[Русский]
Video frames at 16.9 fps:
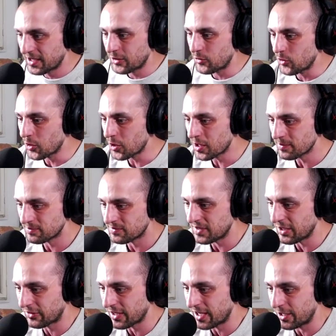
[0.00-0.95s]
Но,
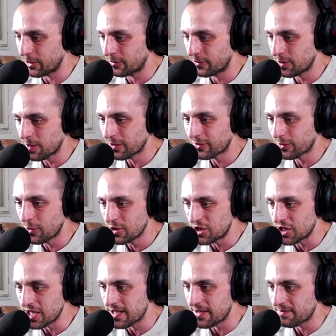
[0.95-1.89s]
не знаю, в любом
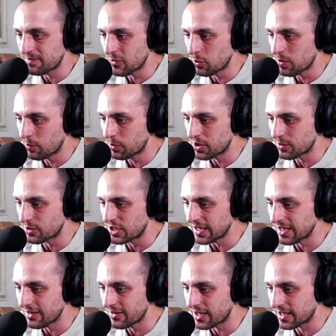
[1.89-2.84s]
случае, ну, мы будем
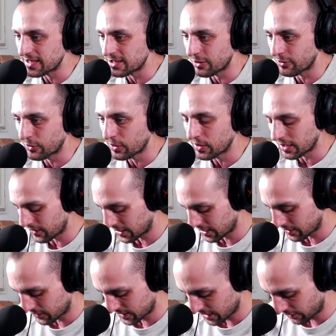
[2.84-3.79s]
ждать, наверное, сезон
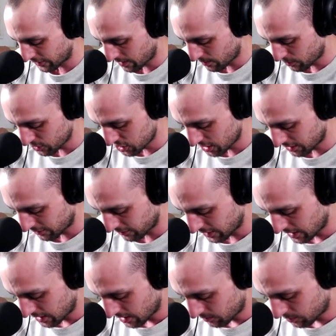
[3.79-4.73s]
ответов от разработчиков,
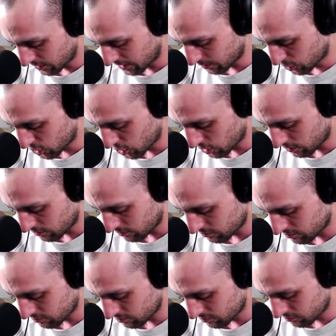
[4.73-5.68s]
потому что
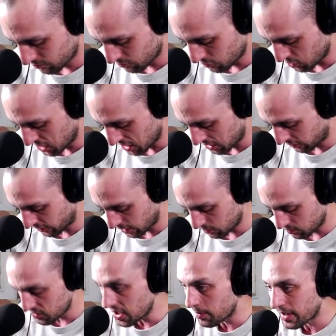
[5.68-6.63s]
ну, я не
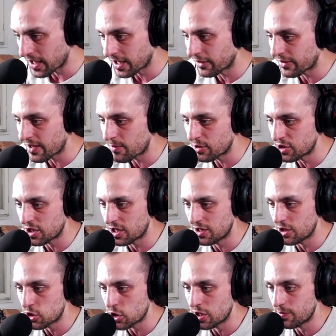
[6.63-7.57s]
знаю, мне пока разработчики
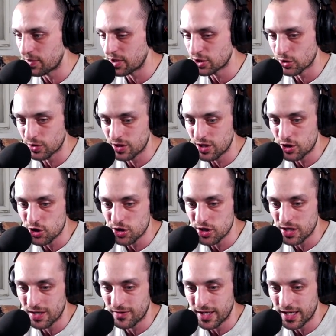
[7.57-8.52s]
ничего не пишут, ничего
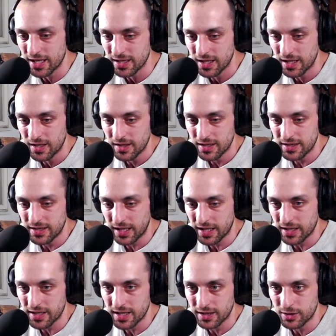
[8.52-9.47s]
не говорят.
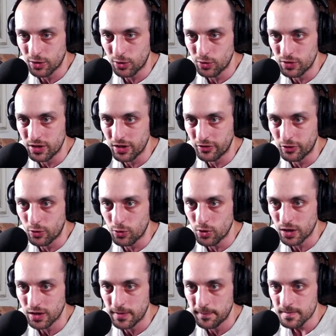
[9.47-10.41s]
Дай-ка я открою
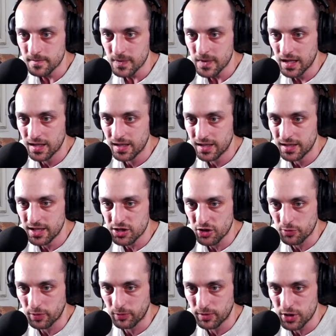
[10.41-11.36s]
Discord, Э, я
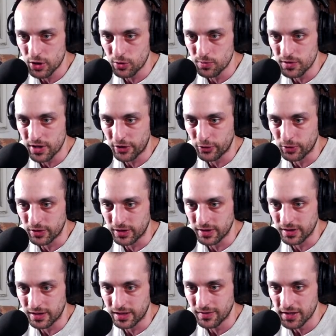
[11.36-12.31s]
сейчас посмотрю, у нас тут...
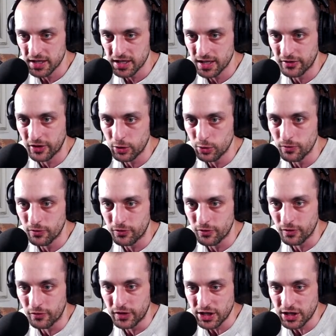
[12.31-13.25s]
Э, давайте я зайду
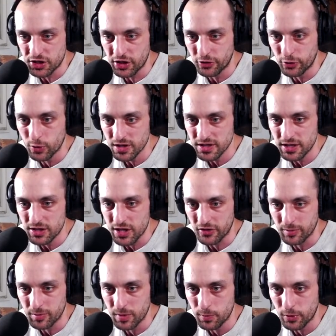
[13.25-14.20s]
в наш Дискорд
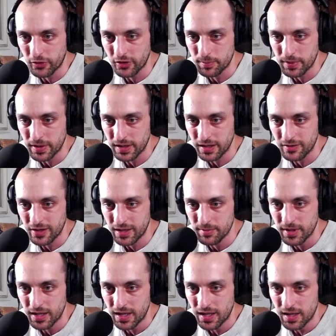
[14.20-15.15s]
сейчас, и мы просто
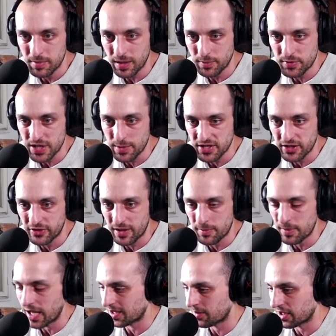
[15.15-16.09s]
поговорим, пообщаемся с
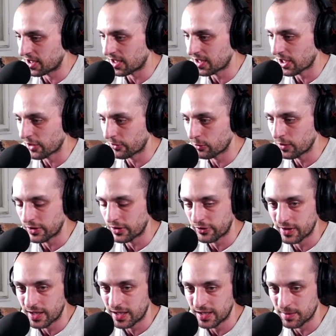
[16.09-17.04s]
ребятами. Как раз у вас
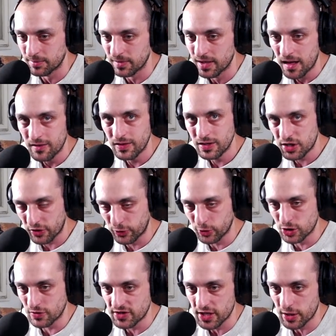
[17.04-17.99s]
на этом. Вы сейчас
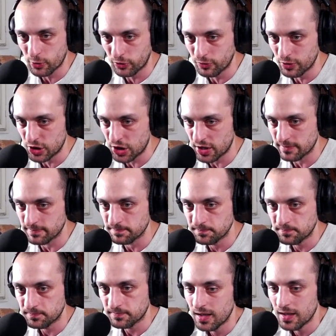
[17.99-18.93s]
тоже всех услышите.
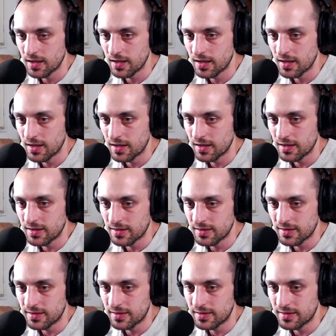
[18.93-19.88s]
Саня,
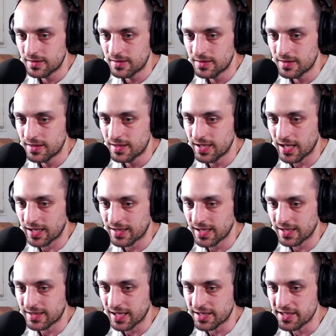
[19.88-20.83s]
где... Саня, так,
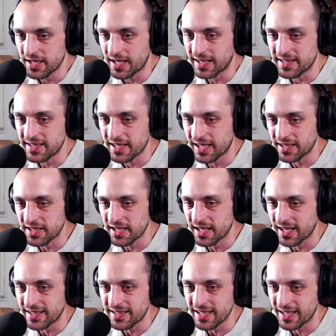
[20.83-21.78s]
так, так, тихо, тихо,
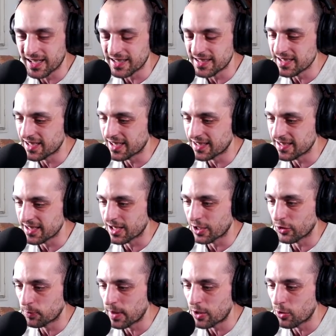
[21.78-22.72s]
тихо, тихо, тихо, тихо,
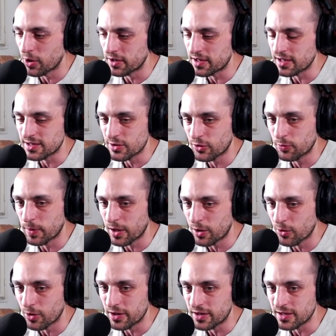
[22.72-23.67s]
успокойтесь,
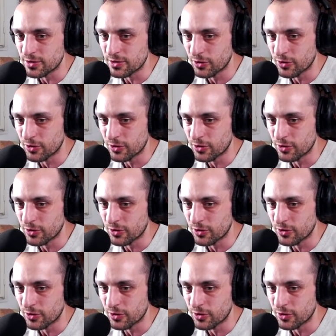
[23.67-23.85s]
успокойтесь,